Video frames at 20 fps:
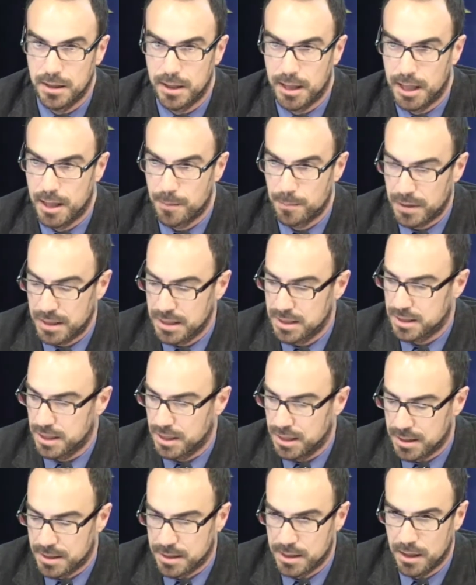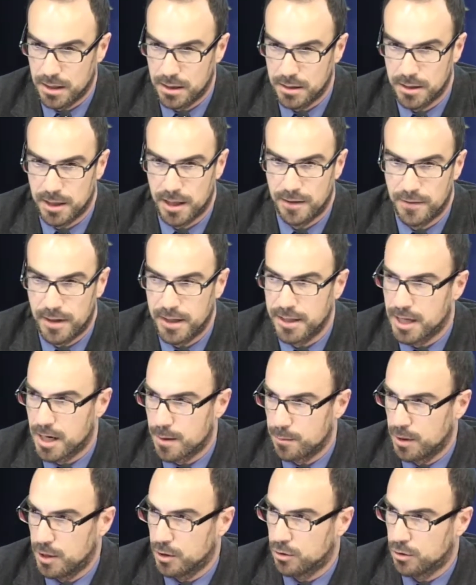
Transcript: e la presenza delle variabili